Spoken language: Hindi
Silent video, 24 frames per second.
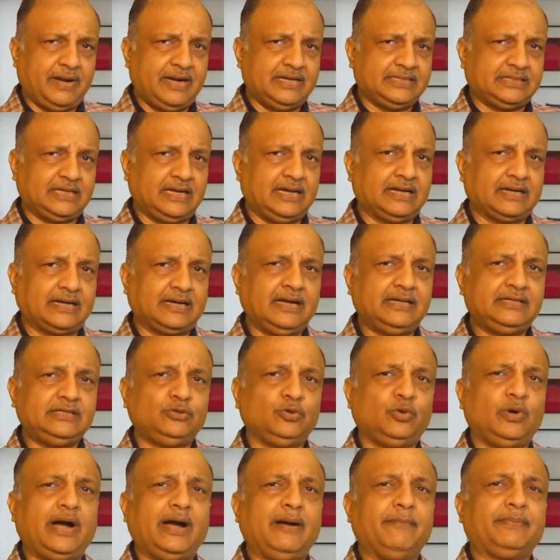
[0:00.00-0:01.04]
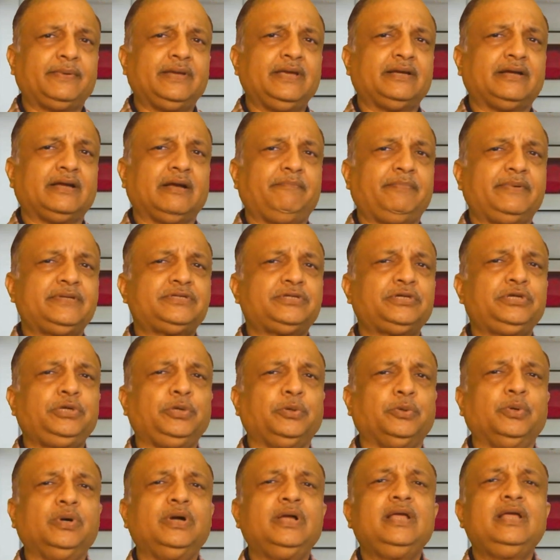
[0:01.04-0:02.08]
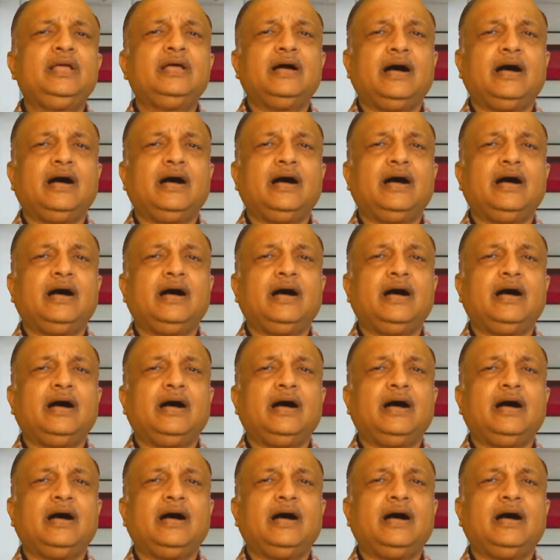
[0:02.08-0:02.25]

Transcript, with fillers: पांच लाख का जो आपकी कैपेसिटी हो